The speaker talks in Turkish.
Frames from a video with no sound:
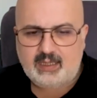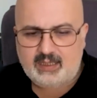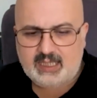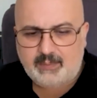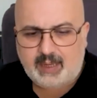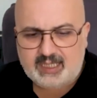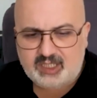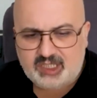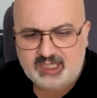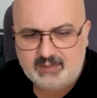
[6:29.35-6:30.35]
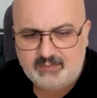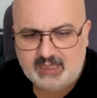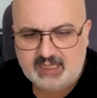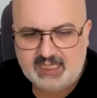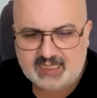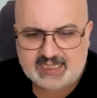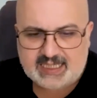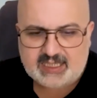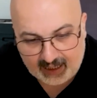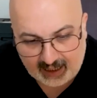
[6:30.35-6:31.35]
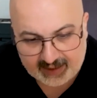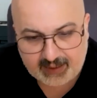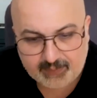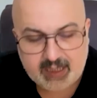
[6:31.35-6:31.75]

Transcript: yabancı bir yazar Anna